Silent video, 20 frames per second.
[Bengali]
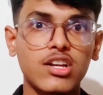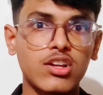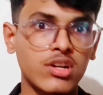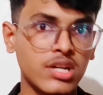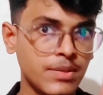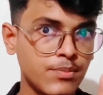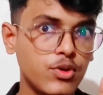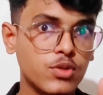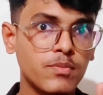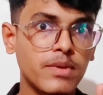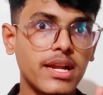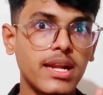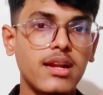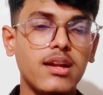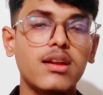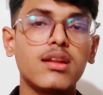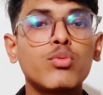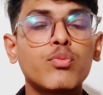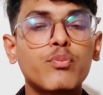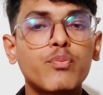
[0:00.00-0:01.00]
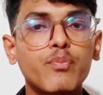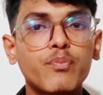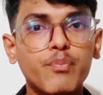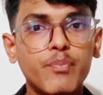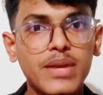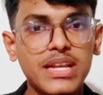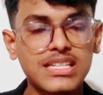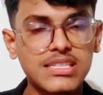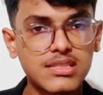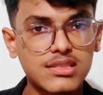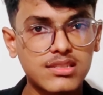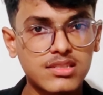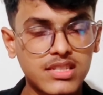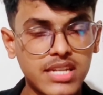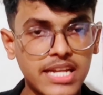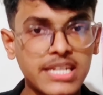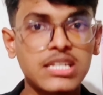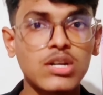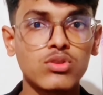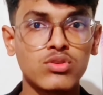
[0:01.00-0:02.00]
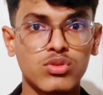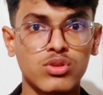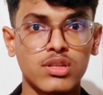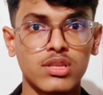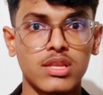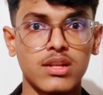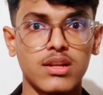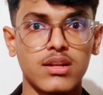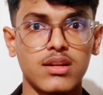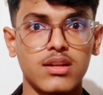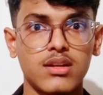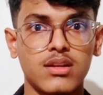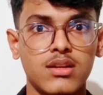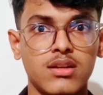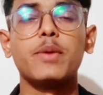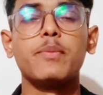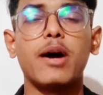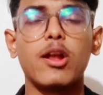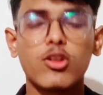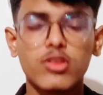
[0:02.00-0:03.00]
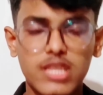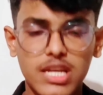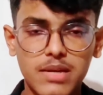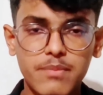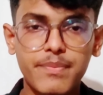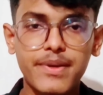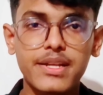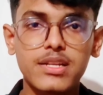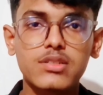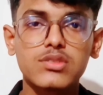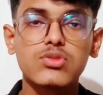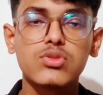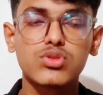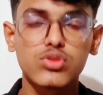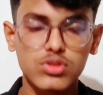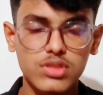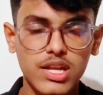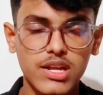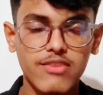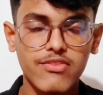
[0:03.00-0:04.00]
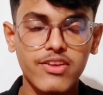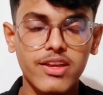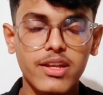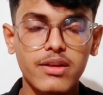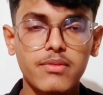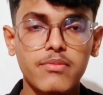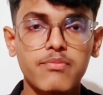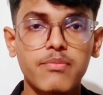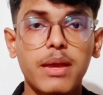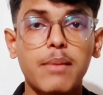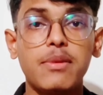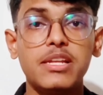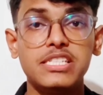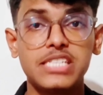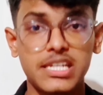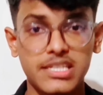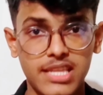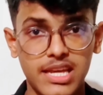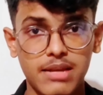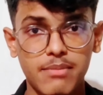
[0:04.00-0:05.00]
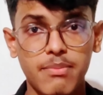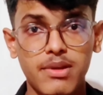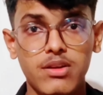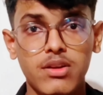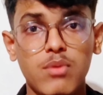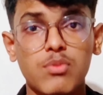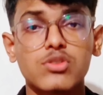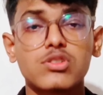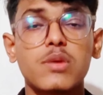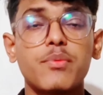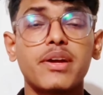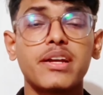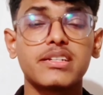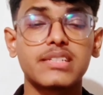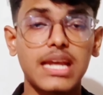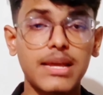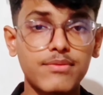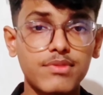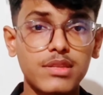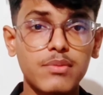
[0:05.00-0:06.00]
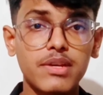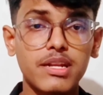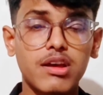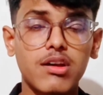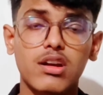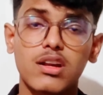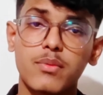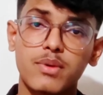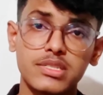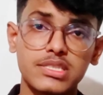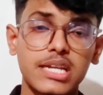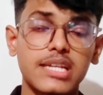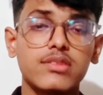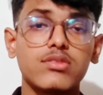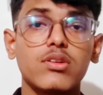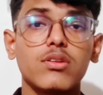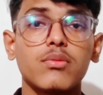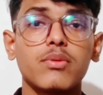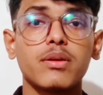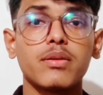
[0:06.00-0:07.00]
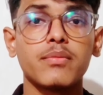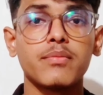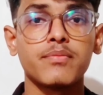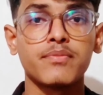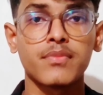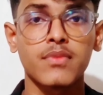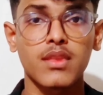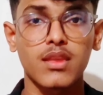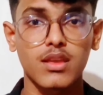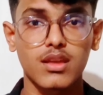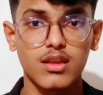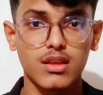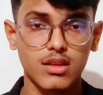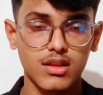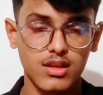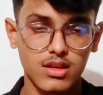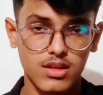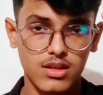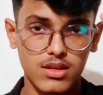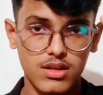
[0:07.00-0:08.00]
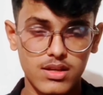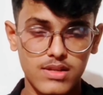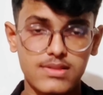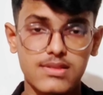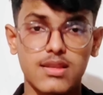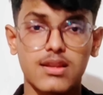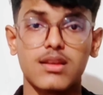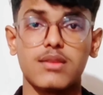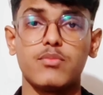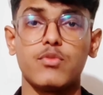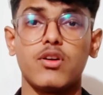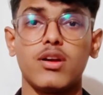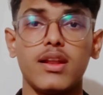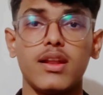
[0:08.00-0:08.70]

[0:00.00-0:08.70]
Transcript: একটা করে রিপোর্ট মারেন ওর পেজ টেক ডাউন করে দেন সবাই ভালো থাকবেন সুস্থ থাকবেন ফ্যামিলির সাথে থাকবেন অবশ্য আমাকে টাইম দিবেন এখন আমার যাইতে হবে আসসালামু